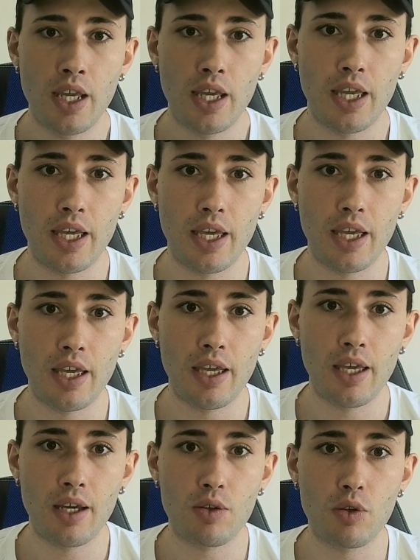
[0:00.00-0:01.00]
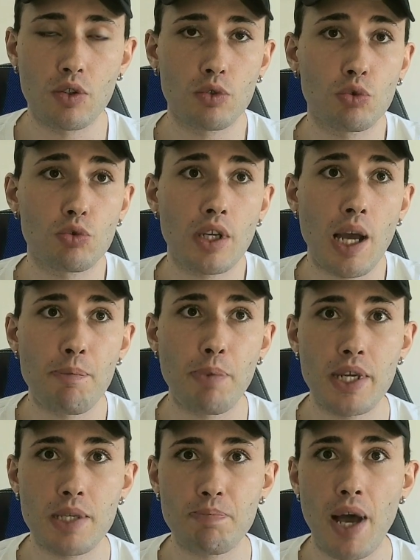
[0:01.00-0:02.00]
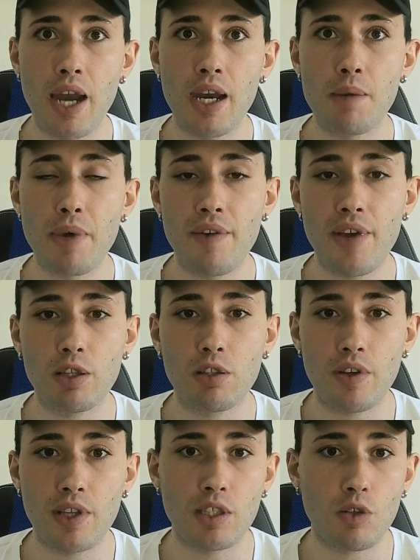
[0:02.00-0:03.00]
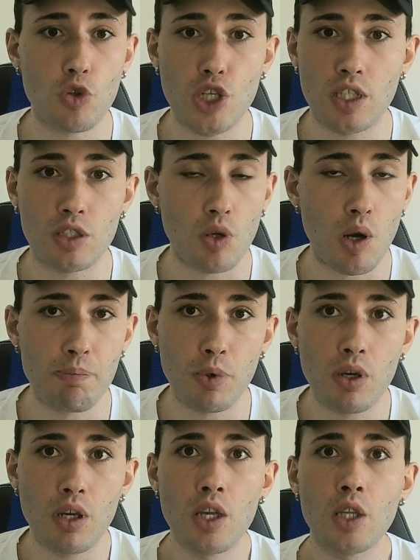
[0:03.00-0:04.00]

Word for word: eh, con tutto il campo alle spalle, il Benevento veramente concede troppo,